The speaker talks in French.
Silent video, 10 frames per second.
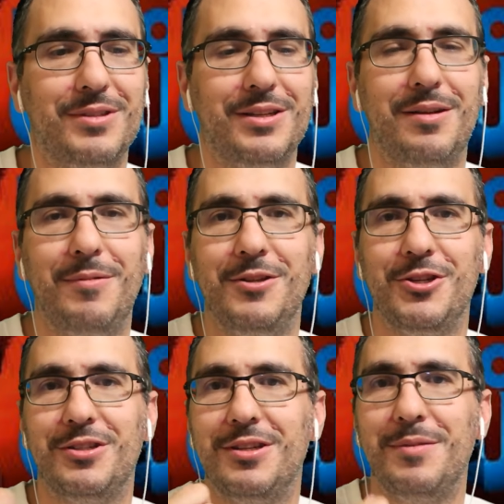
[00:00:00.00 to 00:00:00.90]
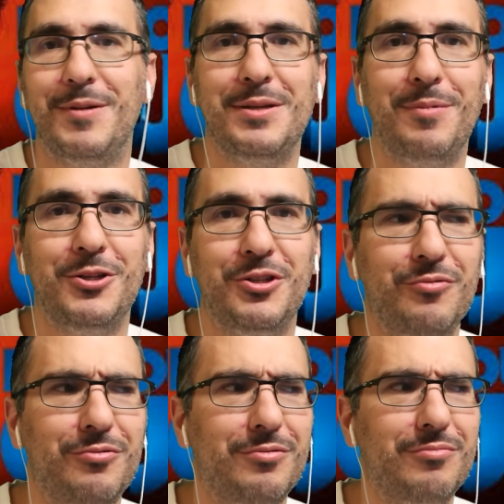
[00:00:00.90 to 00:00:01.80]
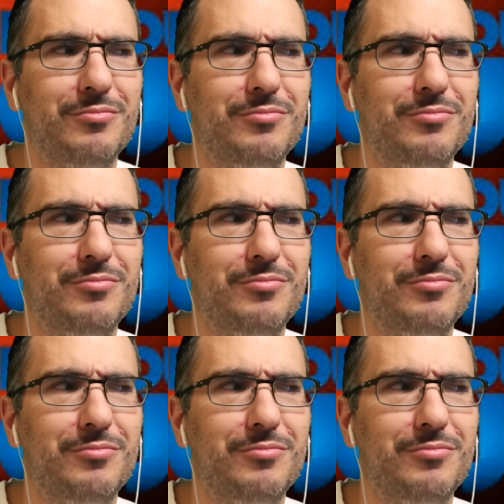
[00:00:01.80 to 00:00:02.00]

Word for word: comment ça s'appelle déjà, ça s'est passé près de chez vous